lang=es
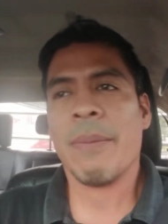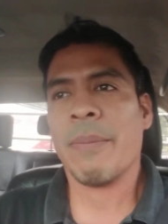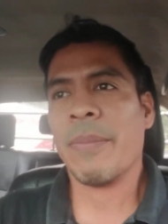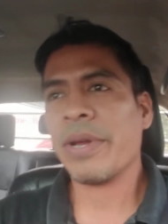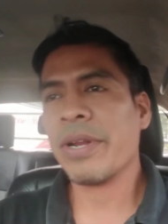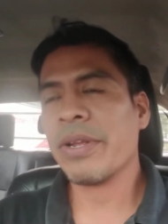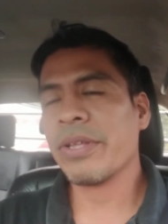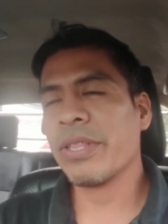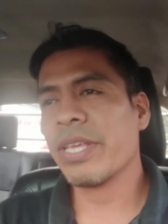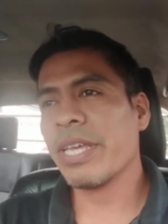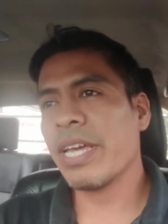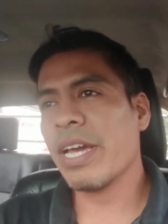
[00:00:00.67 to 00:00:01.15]

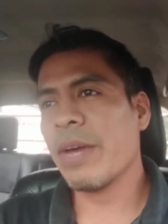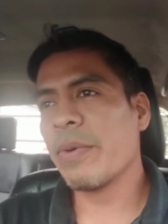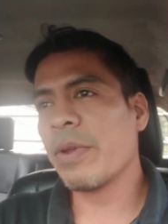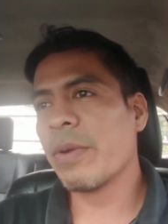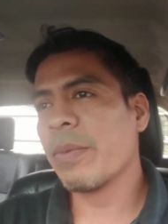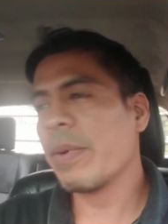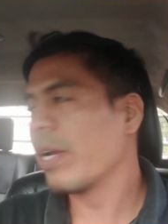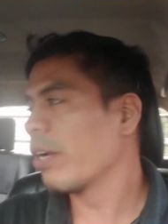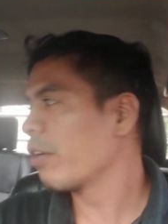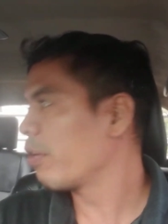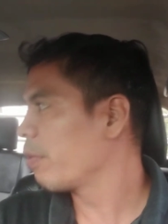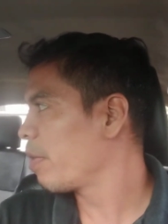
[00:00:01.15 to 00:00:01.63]
Buenos días, mi
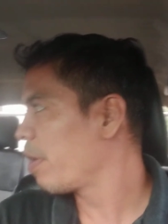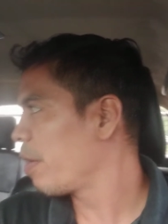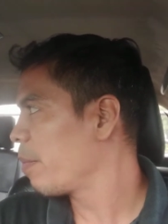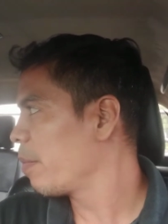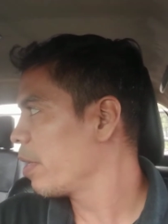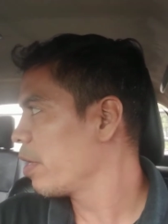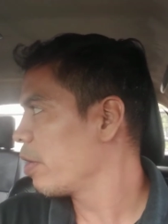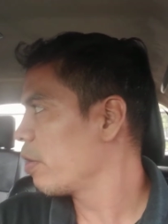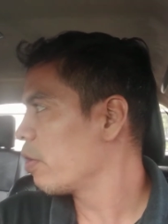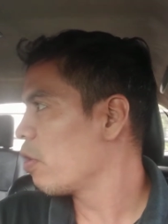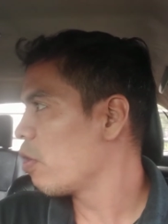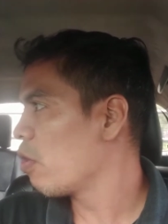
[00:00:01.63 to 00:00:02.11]
hermano, mi
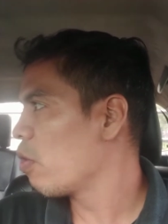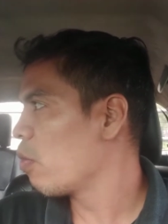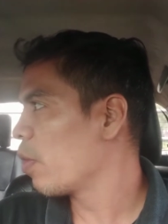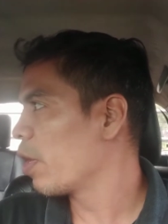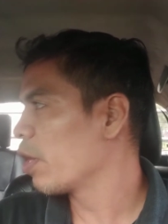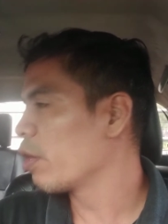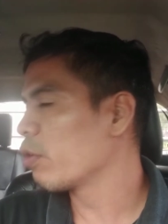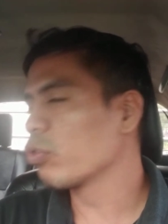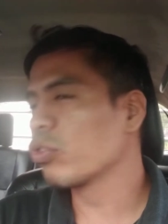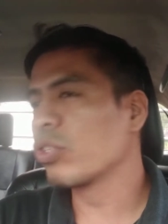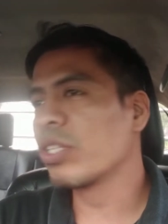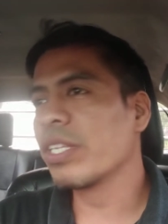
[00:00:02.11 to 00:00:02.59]
amigo.
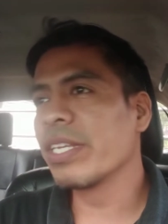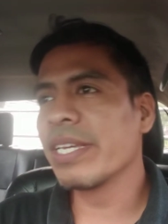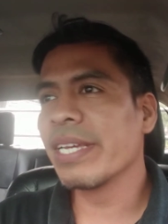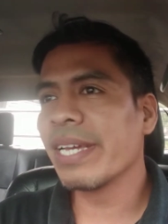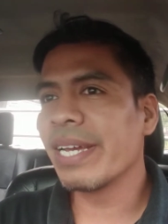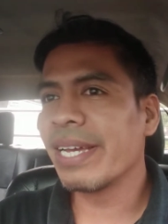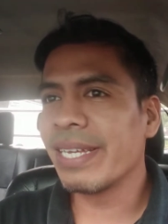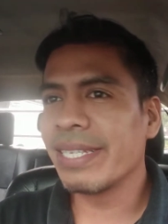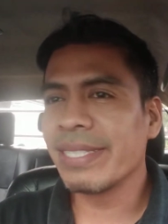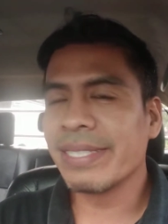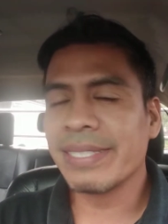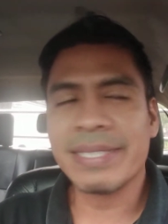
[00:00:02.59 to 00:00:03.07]
Buenos
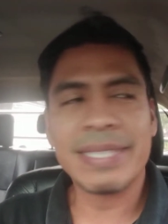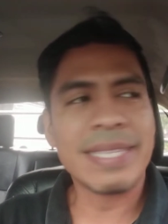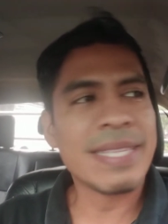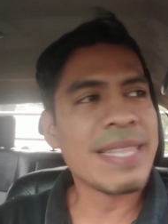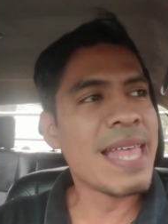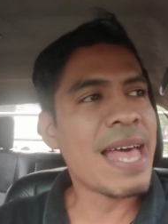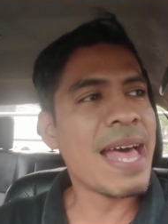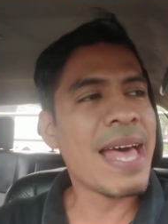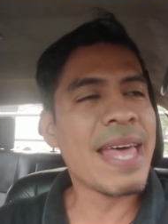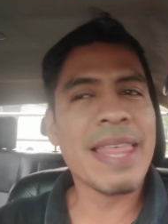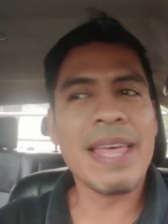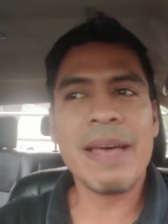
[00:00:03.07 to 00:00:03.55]
días.
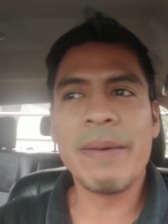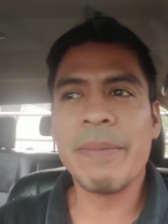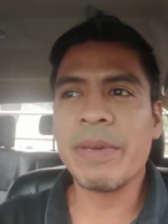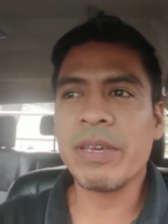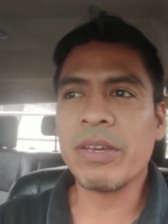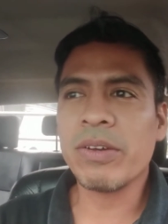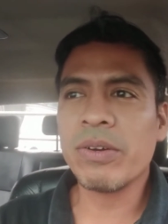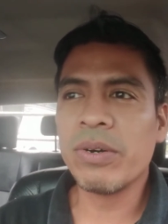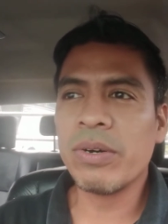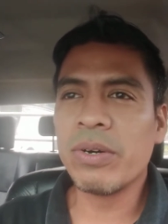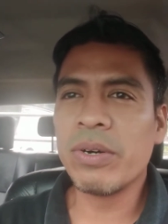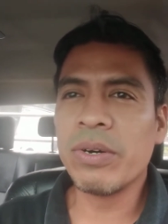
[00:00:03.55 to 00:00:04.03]
Nada
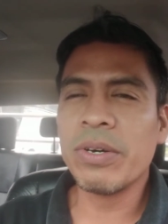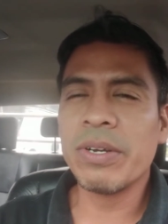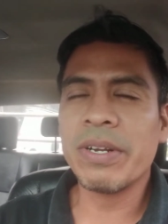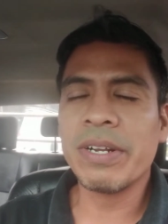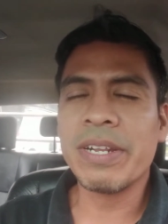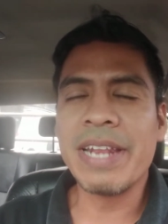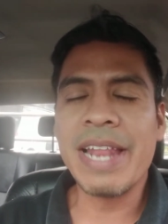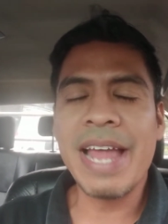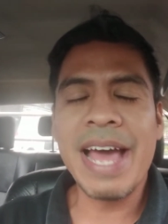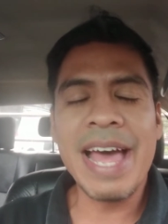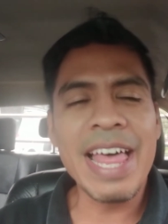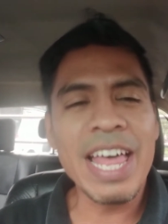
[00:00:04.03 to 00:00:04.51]

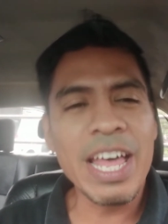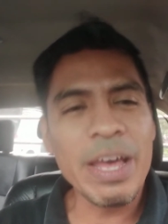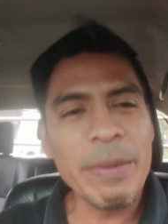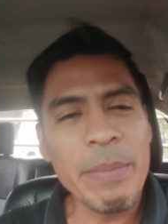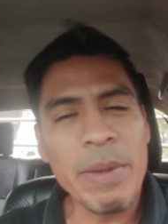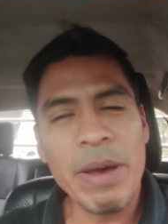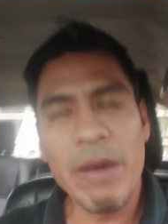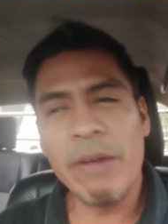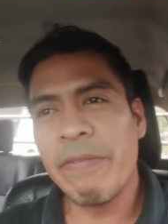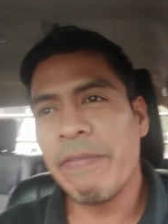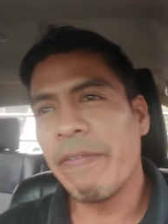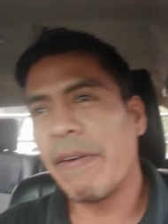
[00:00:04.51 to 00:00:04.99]
mejor, nada
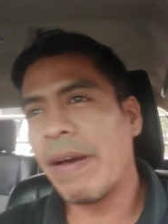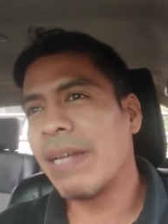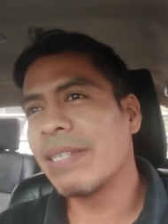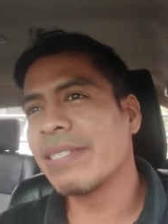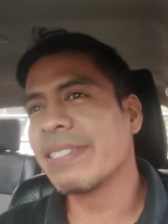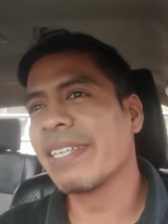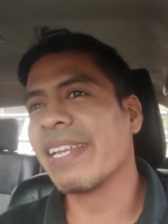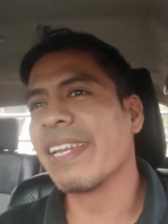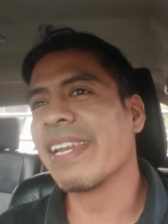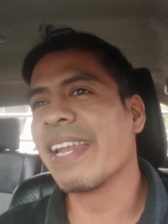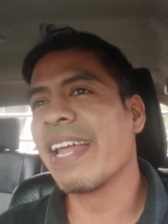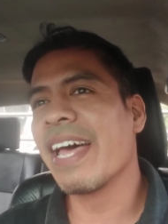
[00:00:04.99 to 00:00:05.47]
más
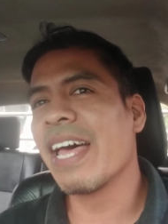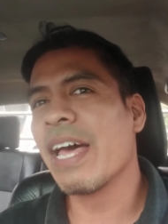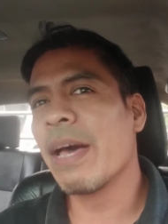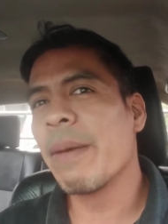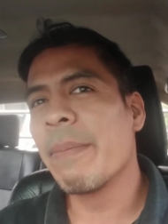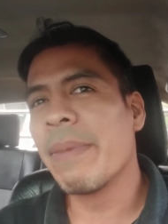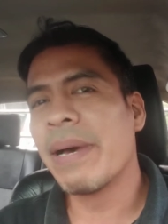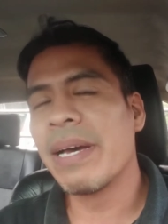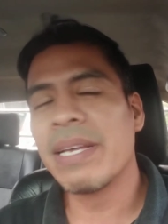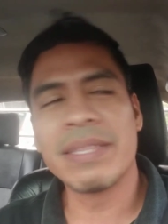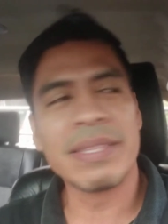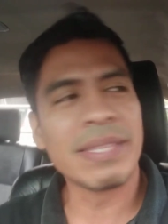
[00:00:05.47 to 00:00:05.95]
fácil,
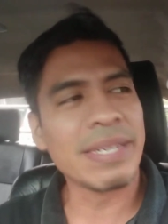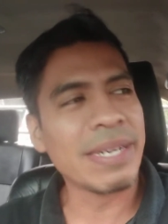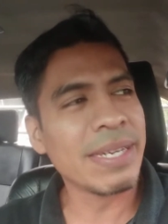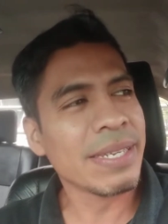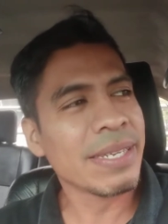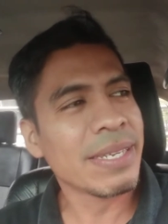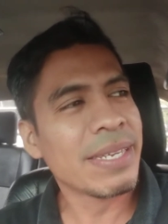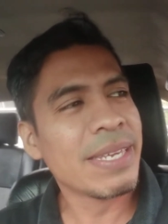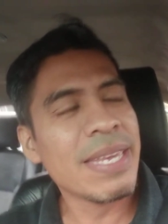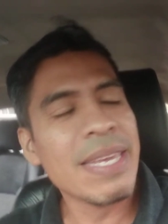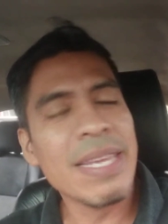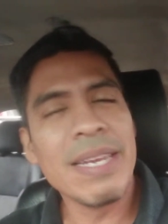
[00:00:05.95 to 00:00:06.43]
nada más
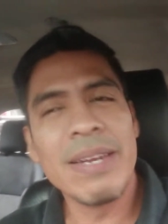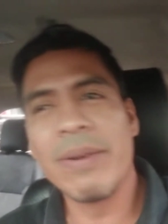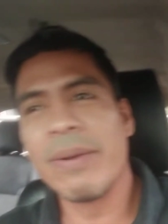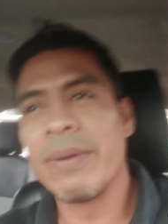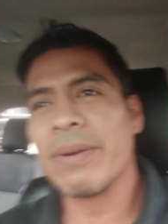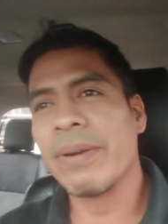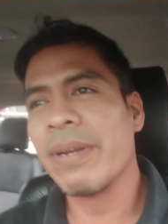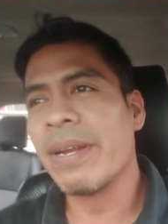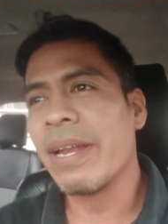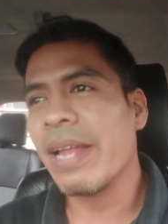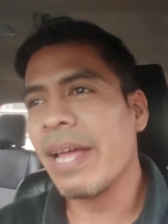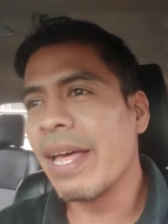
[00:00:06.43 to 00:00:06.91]

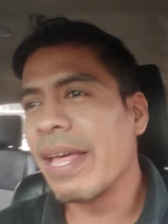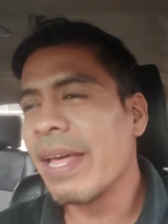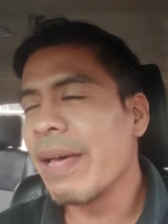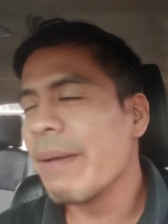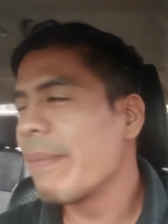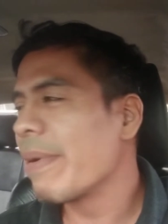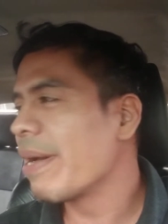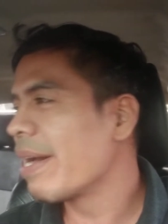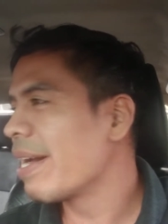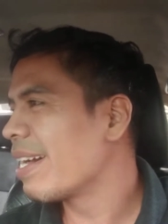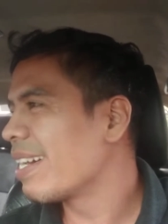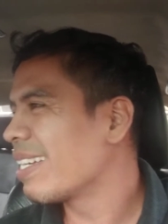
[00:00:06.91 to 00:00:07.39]
tranquilo,
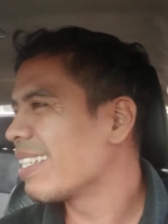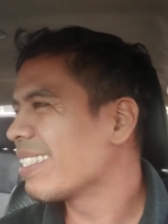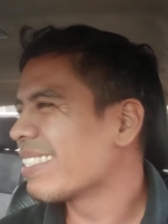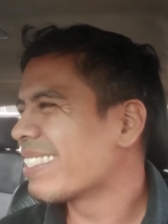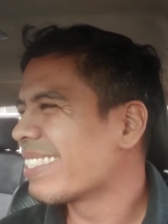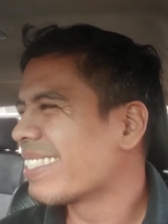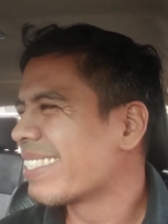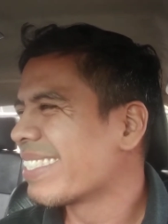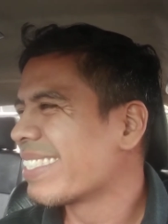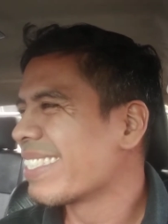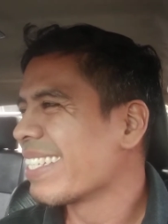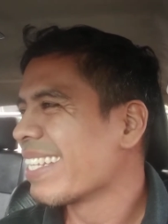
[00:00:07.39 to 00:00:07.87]
nada
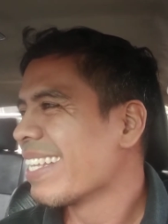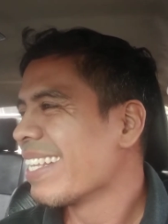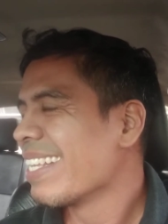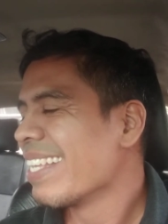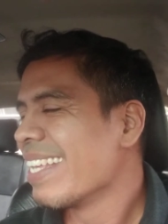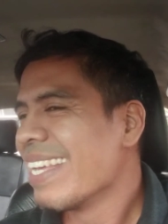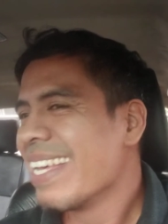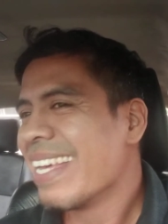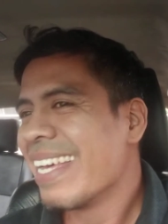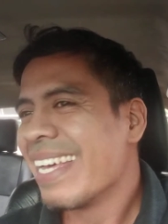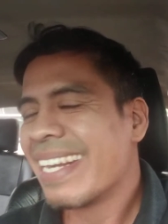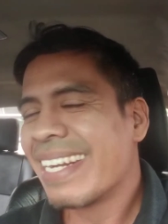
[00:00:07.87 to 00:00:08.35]
más
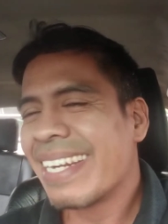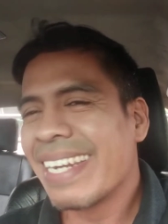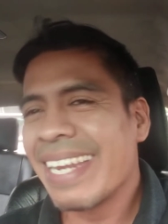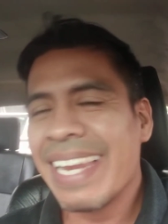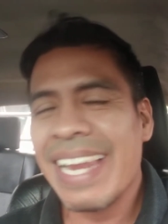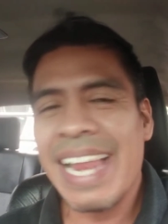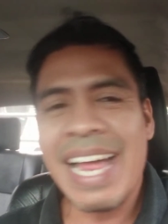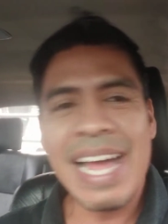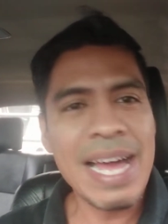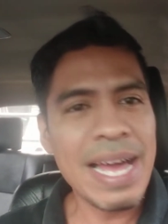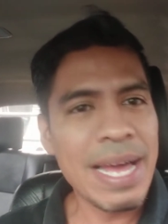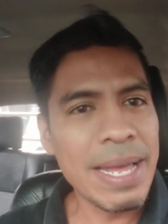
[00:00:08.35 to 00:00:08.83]

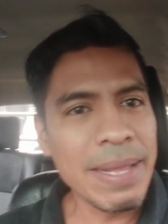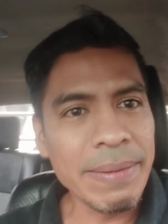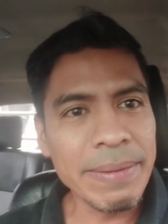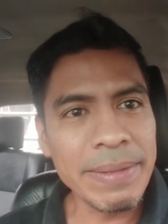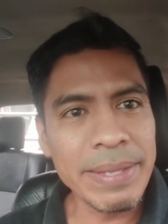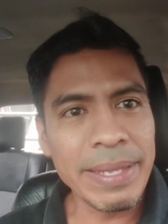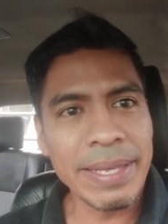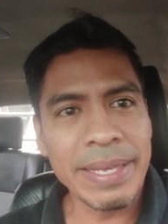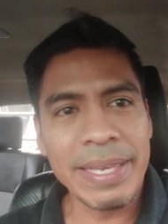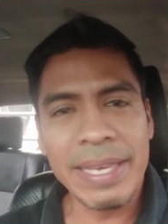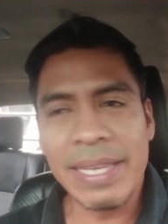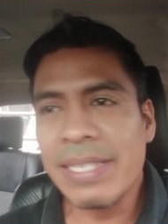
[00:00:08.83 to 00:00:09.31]

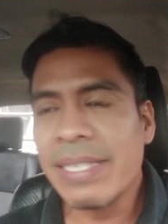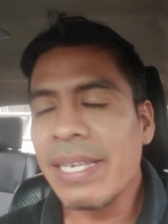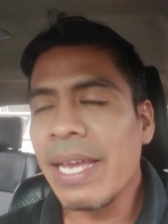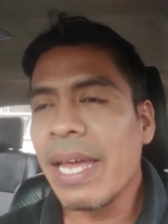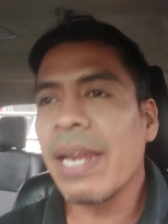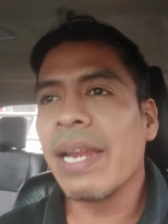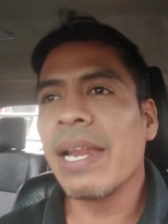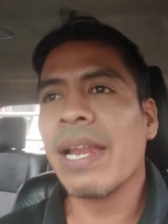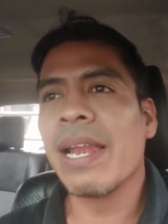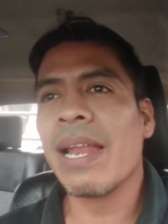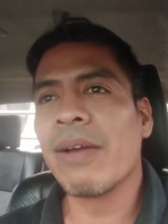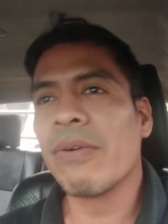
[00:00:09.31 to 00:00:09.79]
relajante que
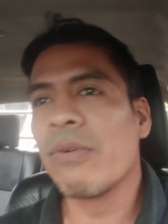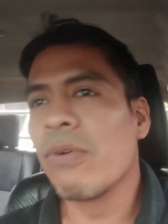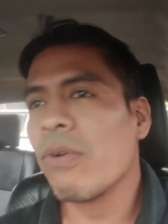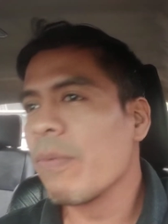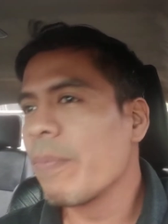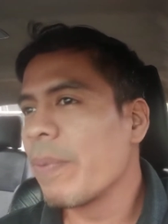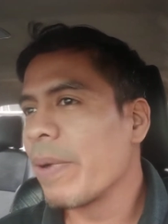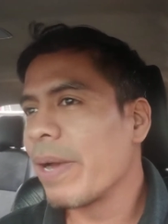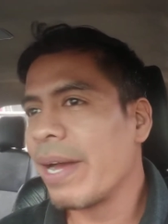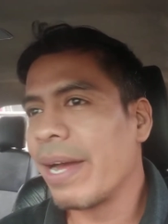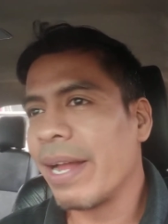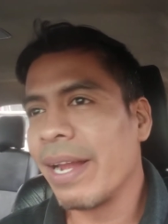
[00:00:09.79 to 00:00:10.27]
echarle la
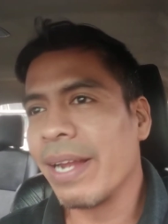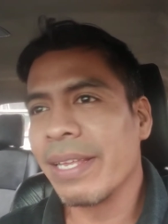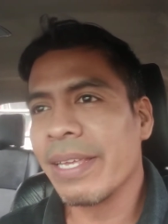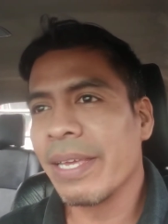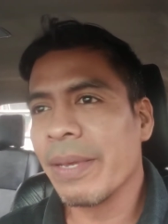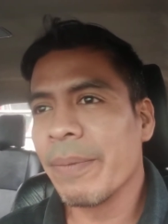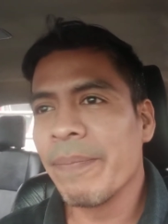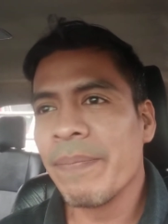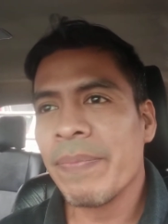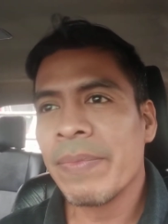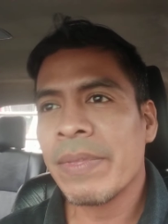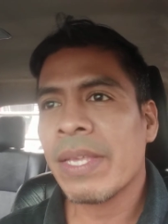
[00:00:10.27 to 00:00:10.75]
culpa a
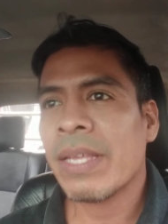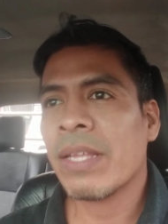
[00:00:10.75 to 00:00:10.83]
alguien.